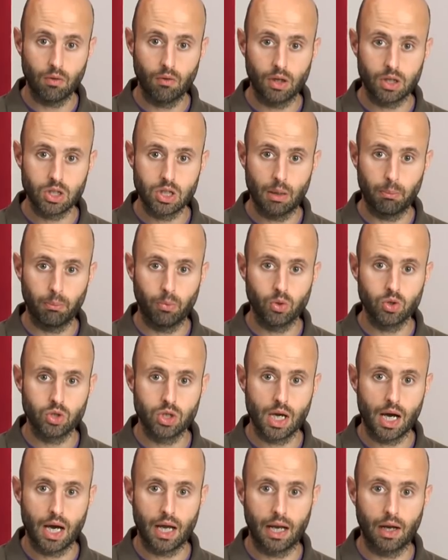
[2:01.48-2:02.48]
doverci
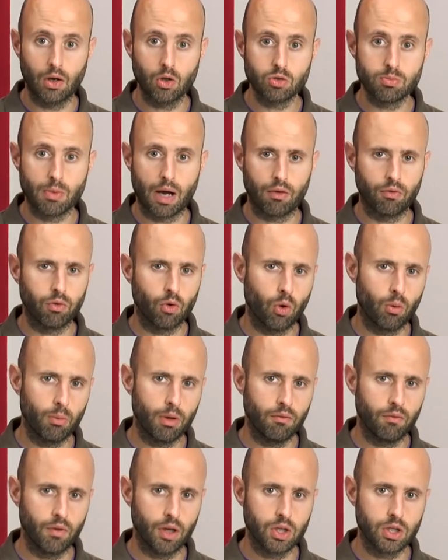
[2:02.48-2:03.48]
appoggiare allo smartphone come
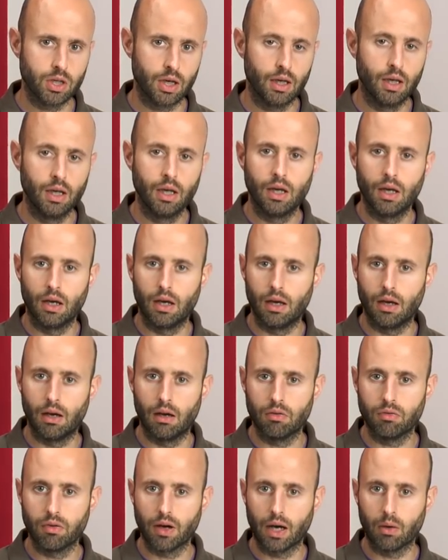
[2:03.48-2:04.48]
invece eh,
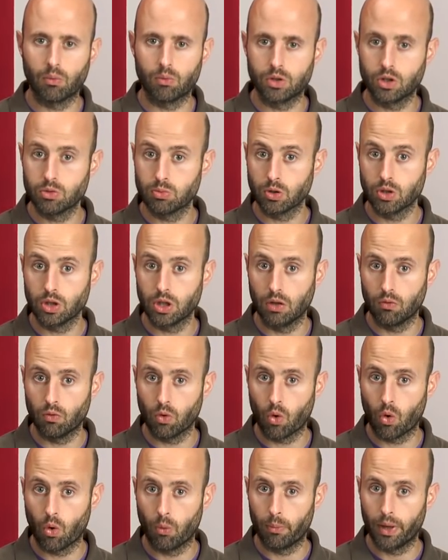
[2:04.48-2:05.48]
fa un
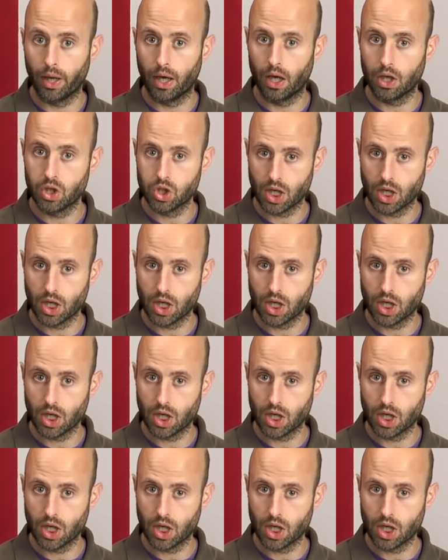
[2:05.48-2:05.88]
dispositivo come